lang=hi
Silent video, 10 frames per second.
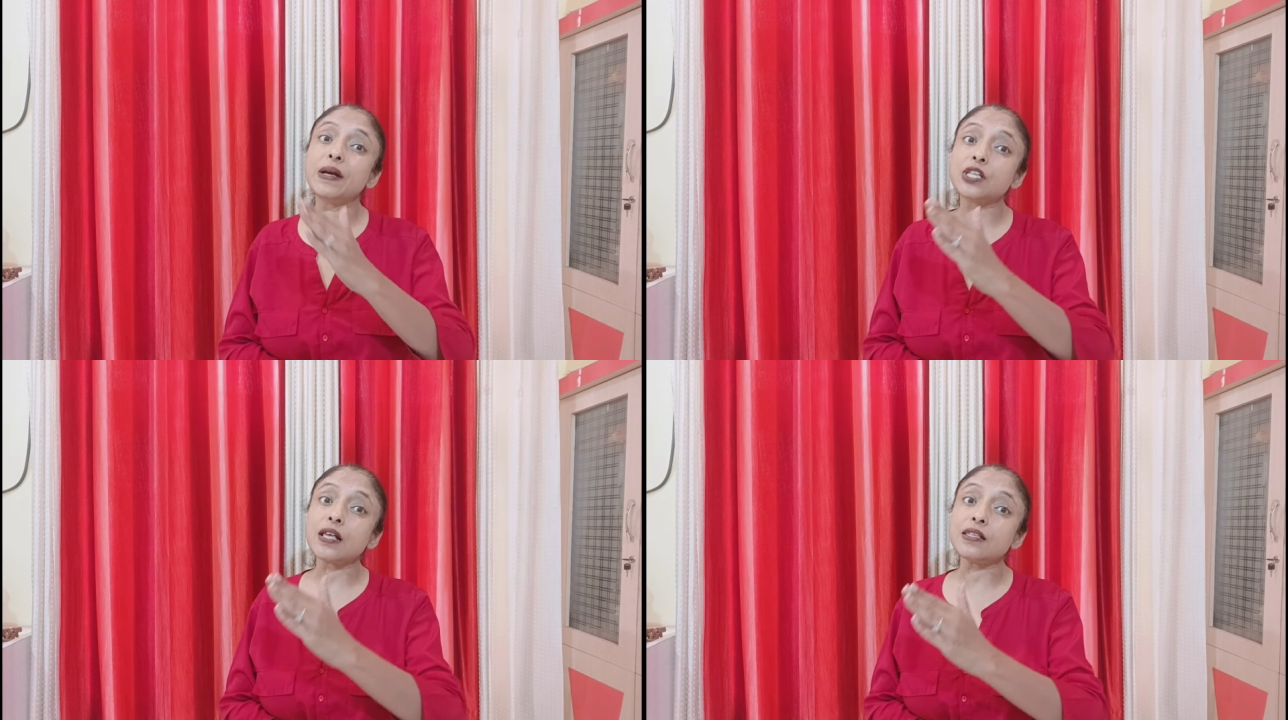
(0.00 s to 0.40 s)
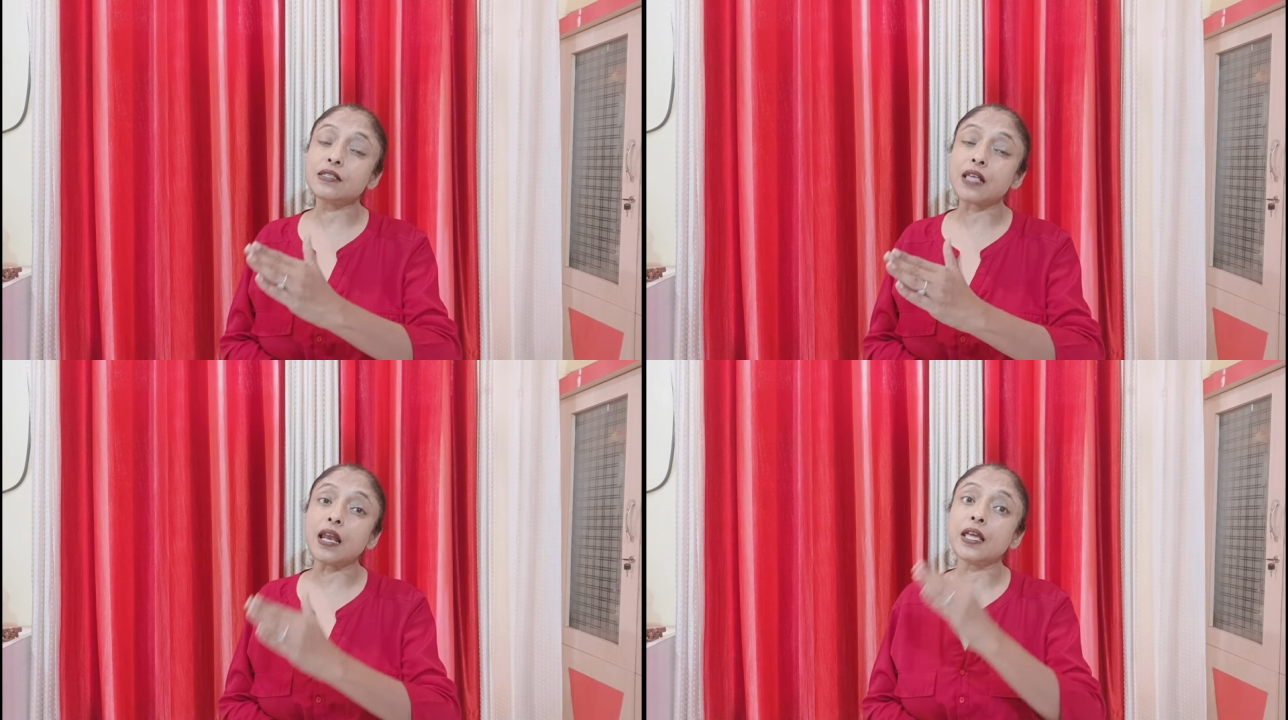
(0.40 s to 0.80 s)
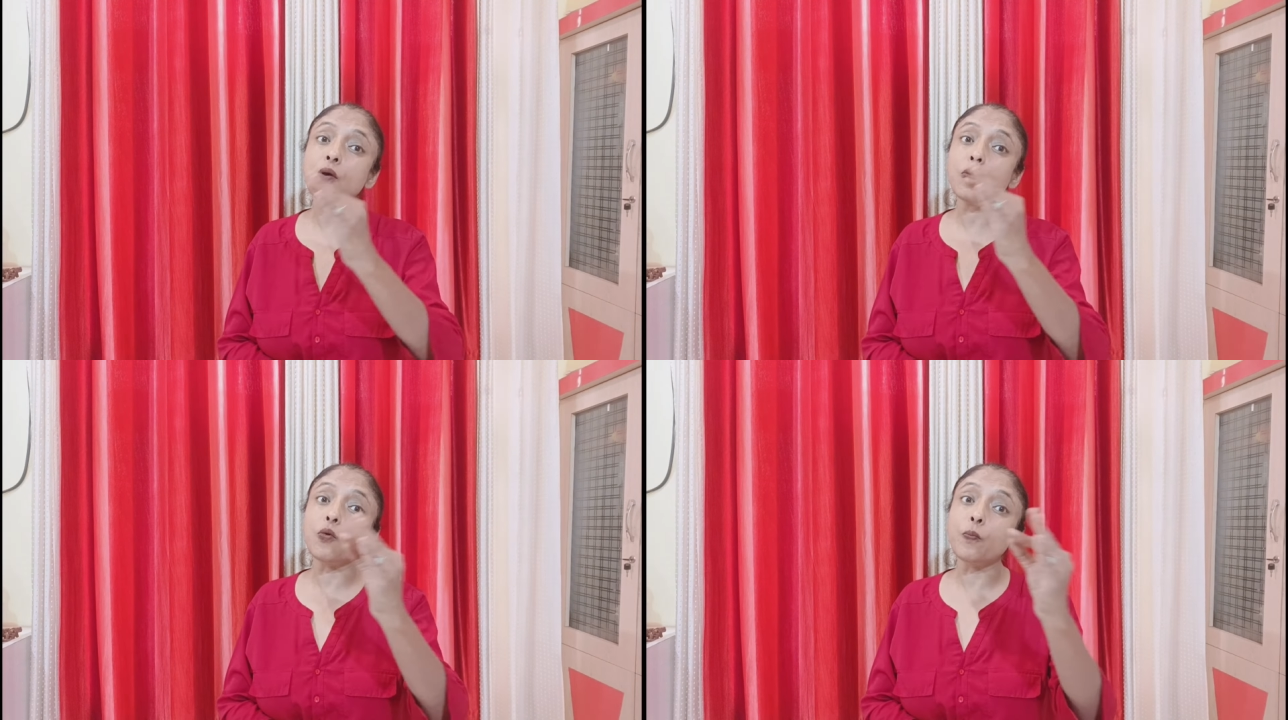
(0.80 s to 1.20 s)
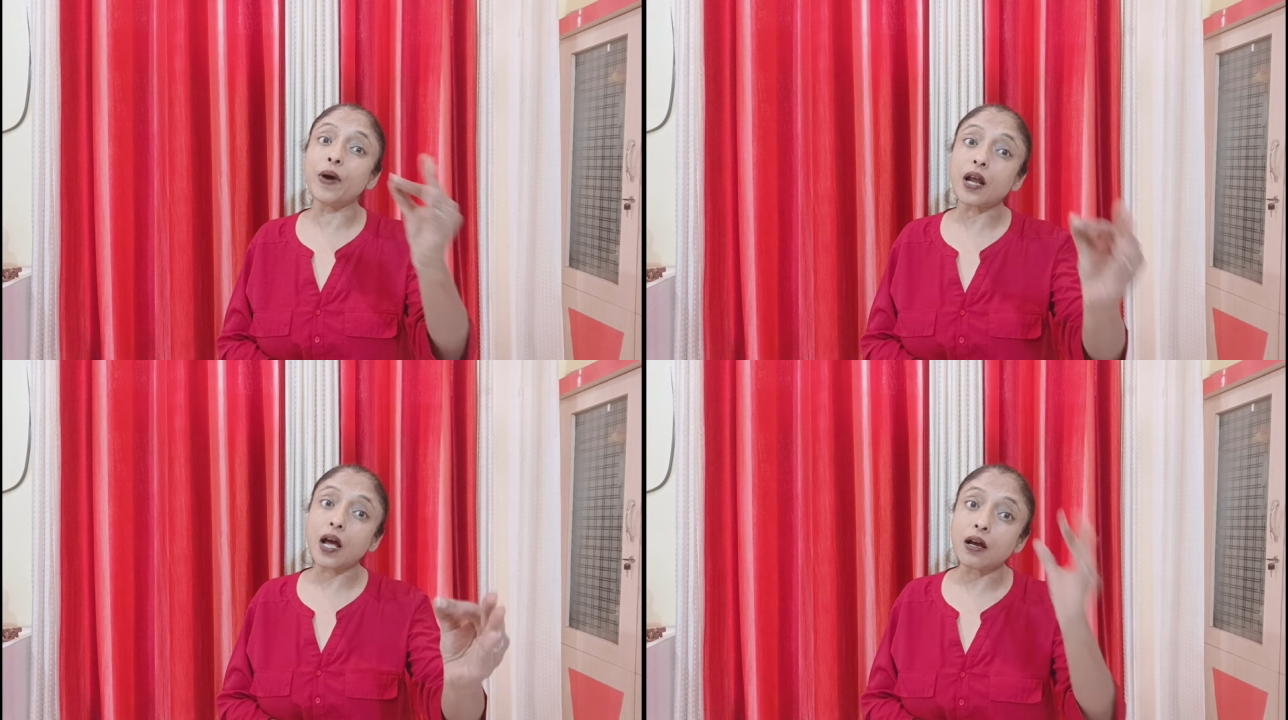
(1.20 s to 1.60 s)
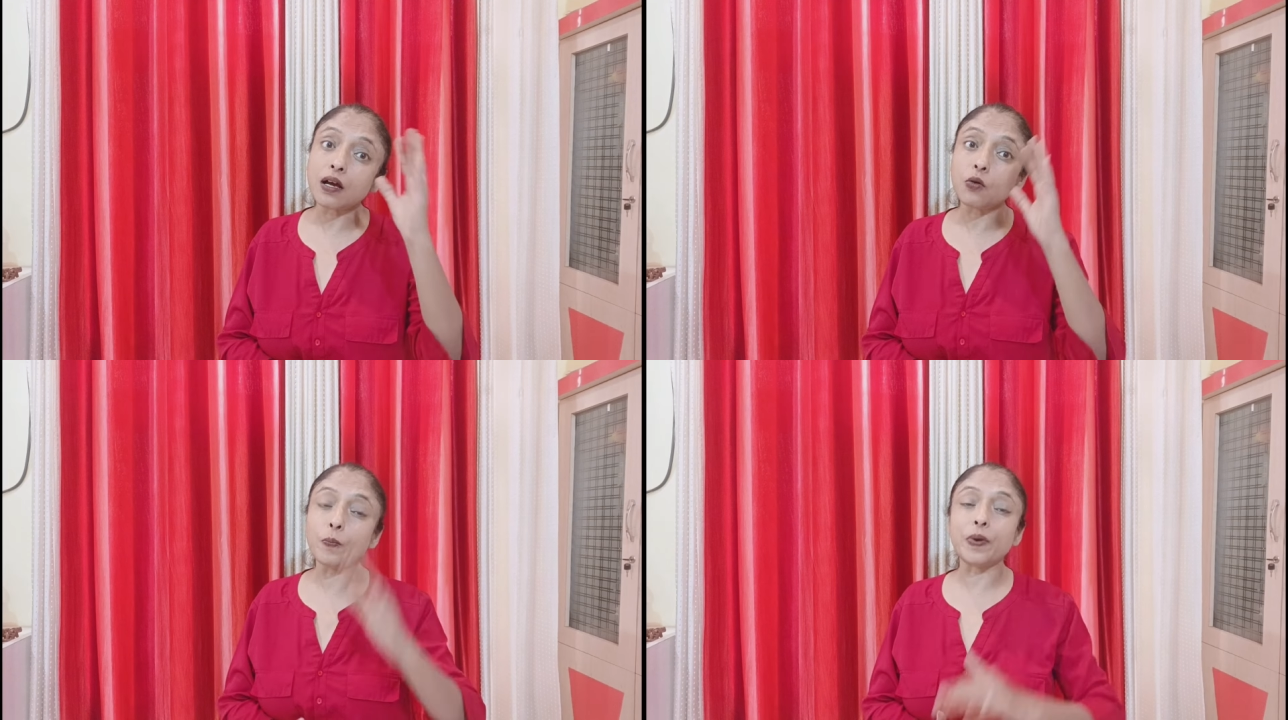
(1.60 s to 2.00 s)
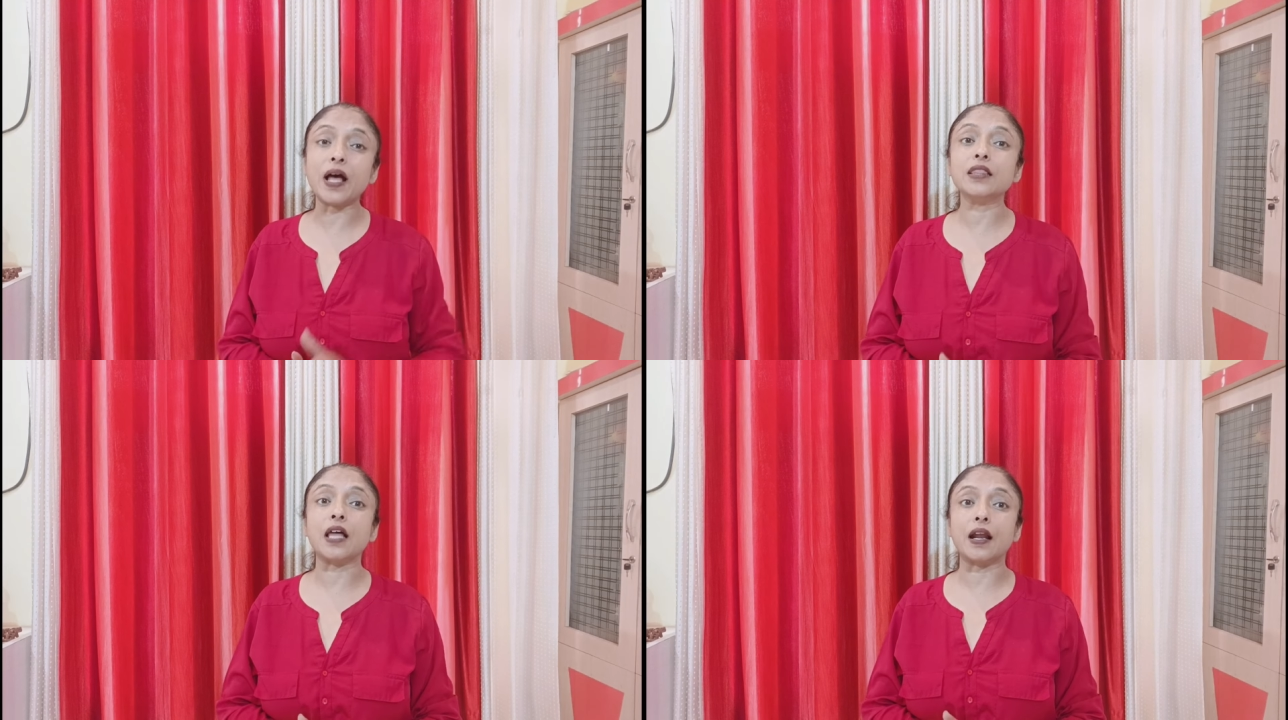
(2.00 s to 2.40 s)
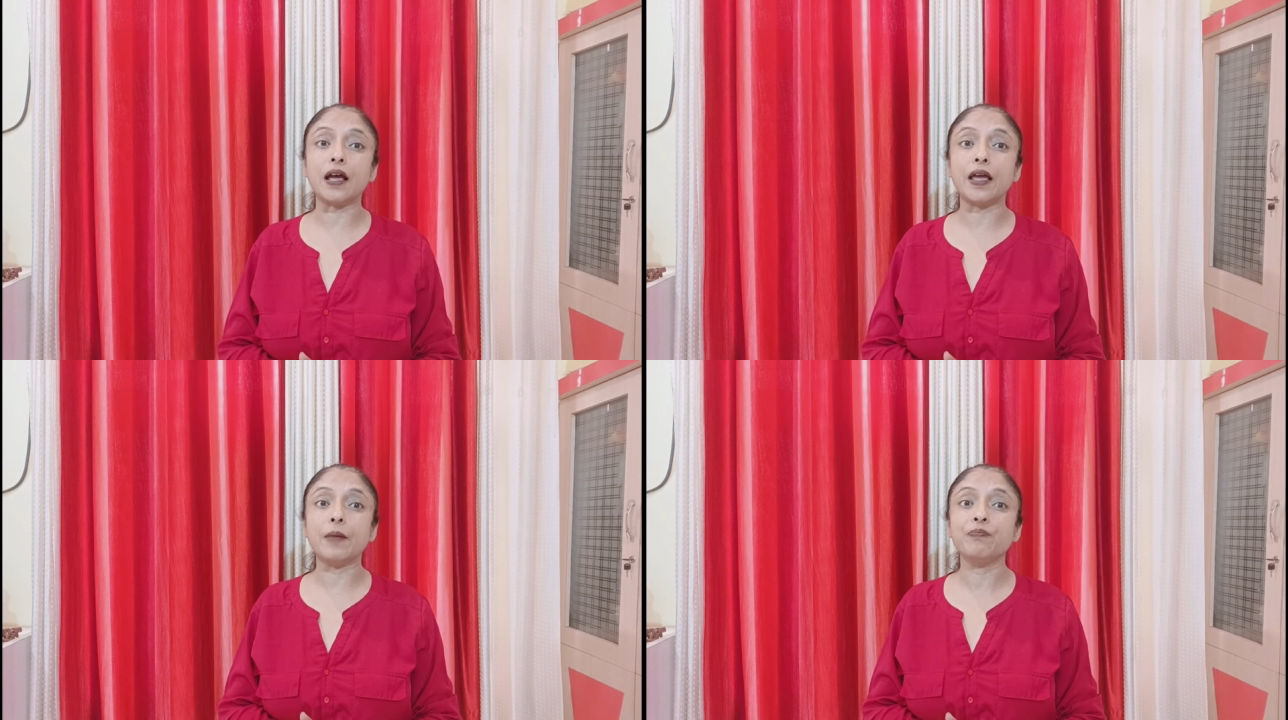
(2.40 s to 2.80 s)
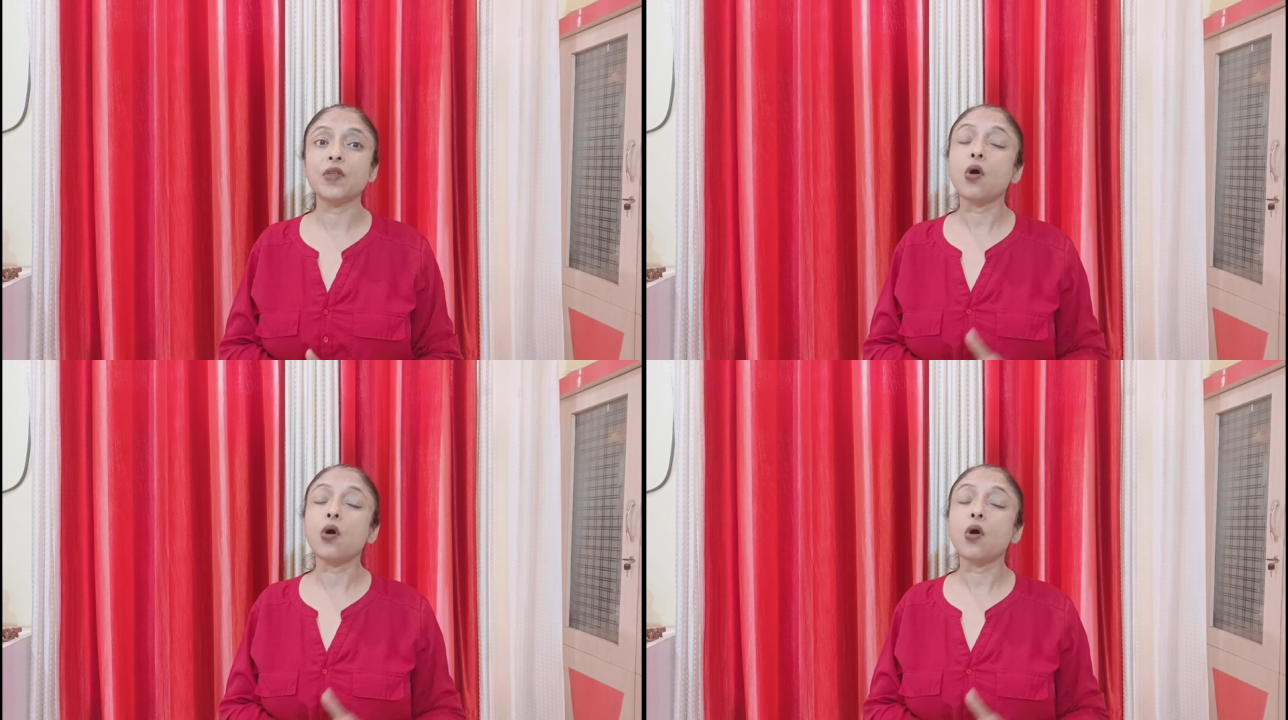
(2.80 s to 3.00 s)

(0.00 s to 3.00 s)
50 साल के ऊपर उपरांत आ रहा है